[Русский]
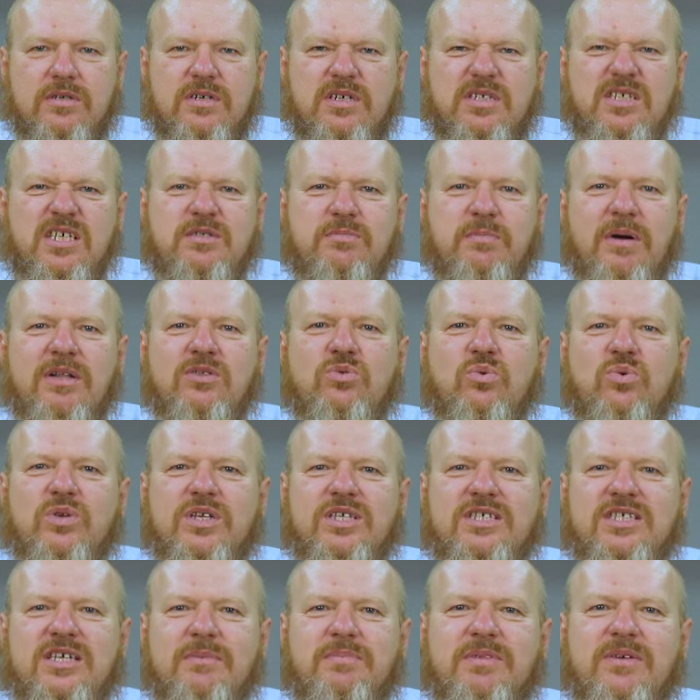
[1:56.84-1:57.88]
Здесь полно
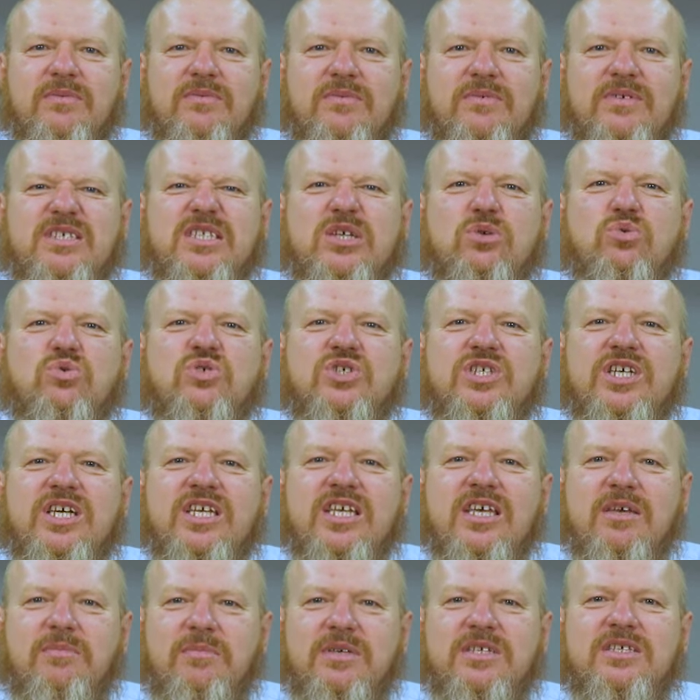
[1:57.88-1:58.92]
рецептов с
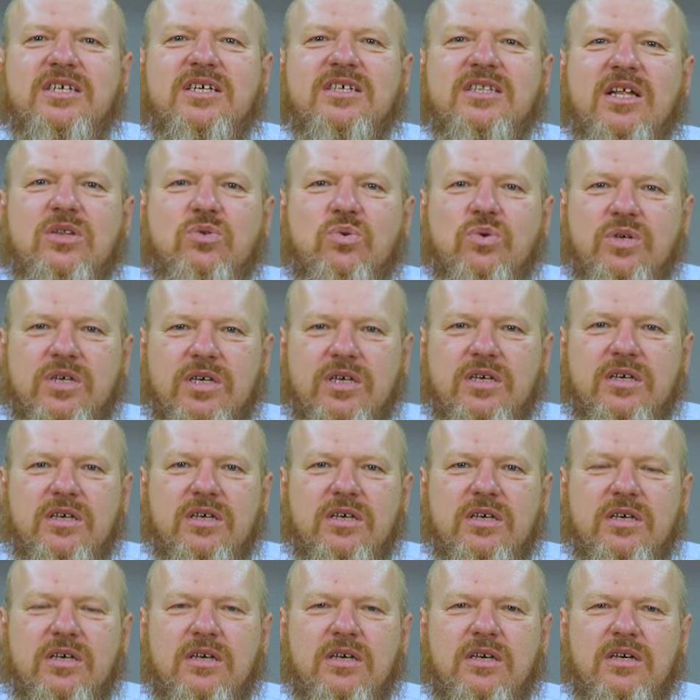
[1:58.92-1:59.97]
нарушениями технологий,
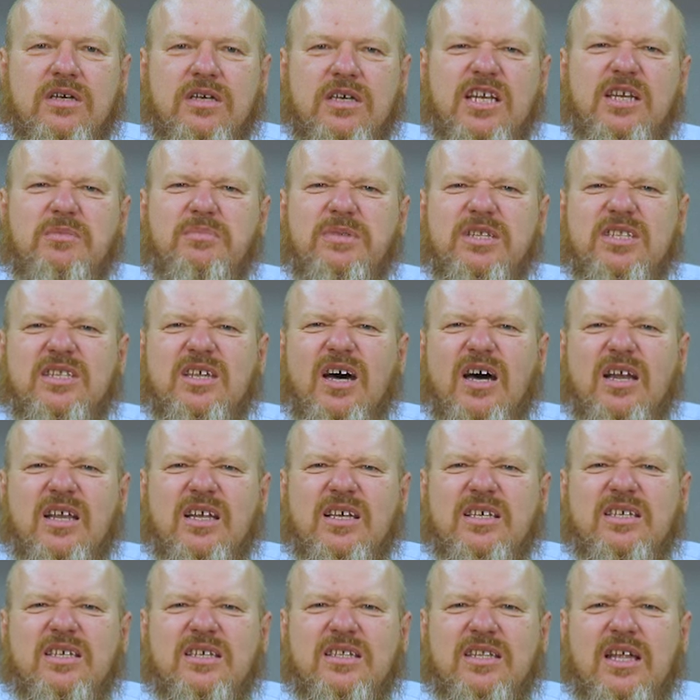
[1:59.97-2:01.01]

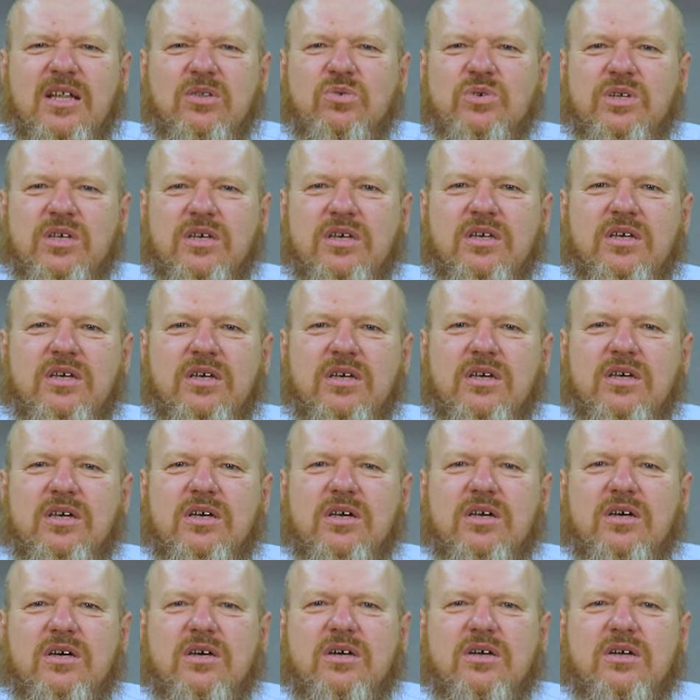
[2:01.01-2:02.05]
элементарных технологий.
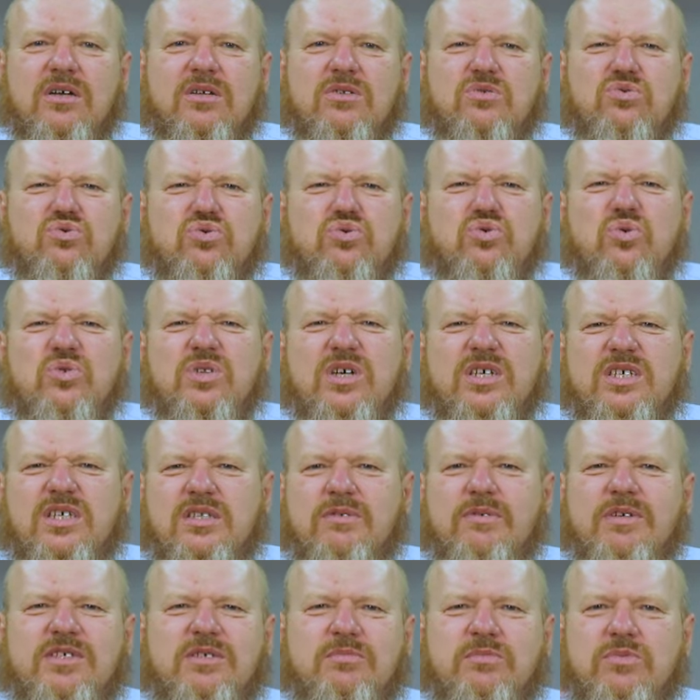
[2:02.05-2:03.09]
Тушенка за
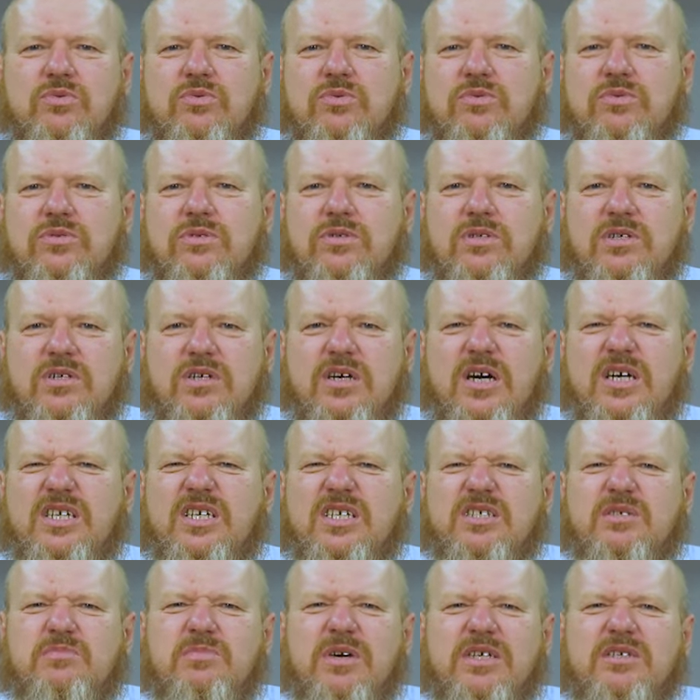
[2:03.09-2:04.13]
20 минут –
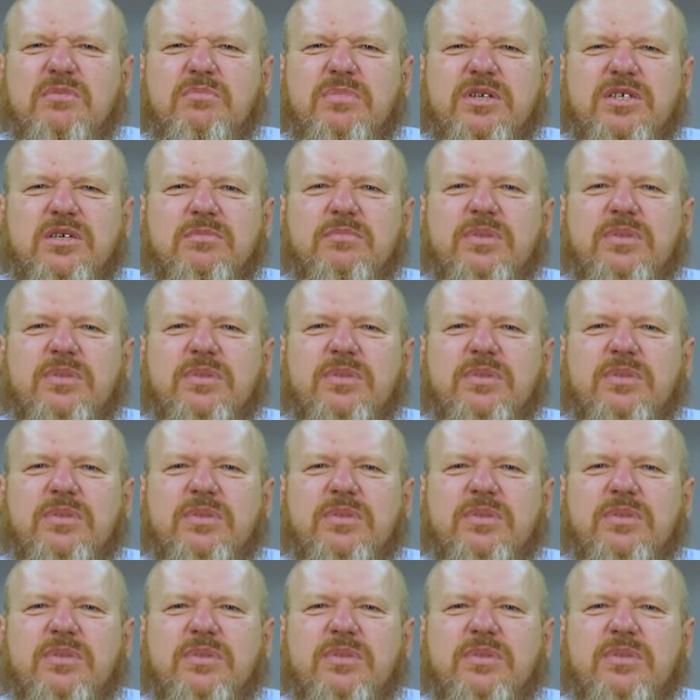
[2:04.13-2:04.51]
каша с мясом при